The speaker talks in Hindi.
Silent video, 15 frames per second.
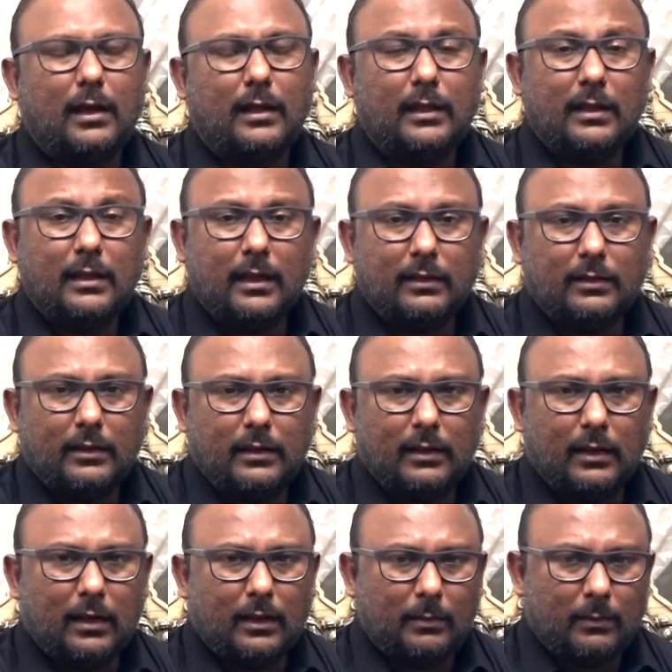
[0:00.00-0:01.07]
आइए नाजीन
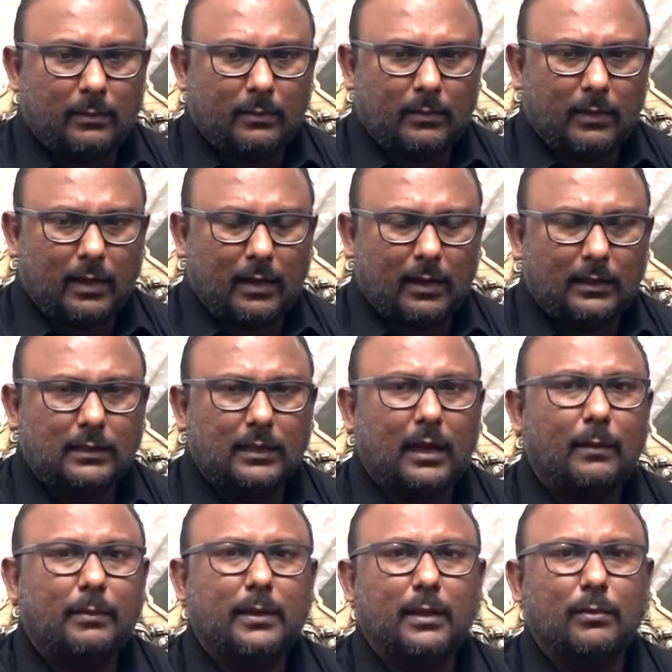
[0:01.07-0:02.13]
हम आज
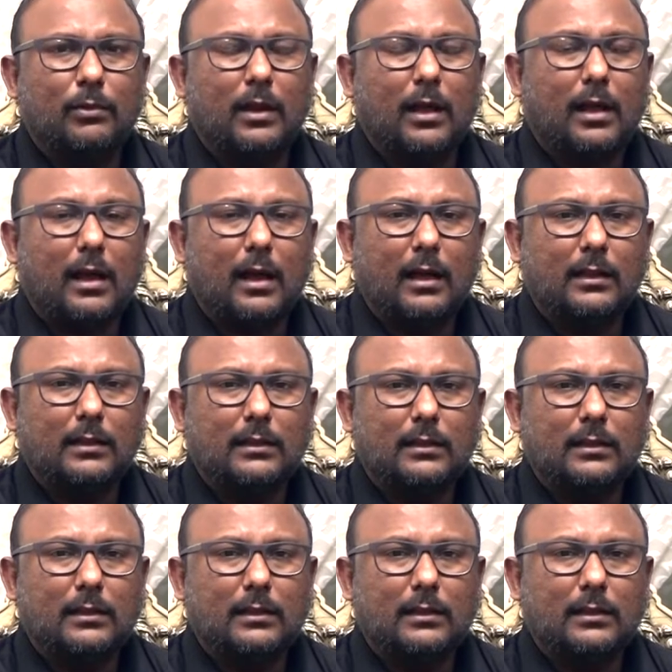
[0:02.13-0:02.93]
आपकी मुलाकात